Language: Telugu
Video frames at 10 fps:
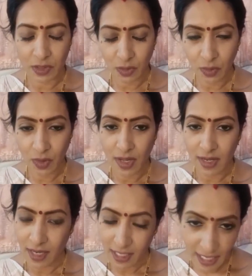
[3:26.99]
సో
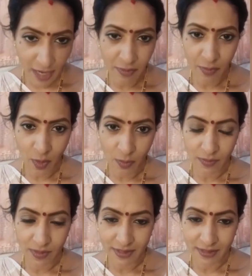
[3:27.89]
నాకేమీ
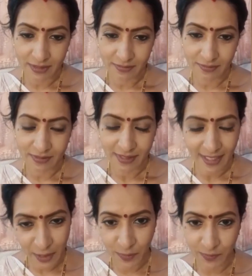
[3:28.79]
ప్రాబ్లం లేదండి
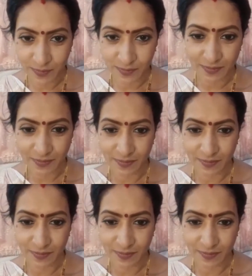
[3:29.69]
థ్యాంక్ యూ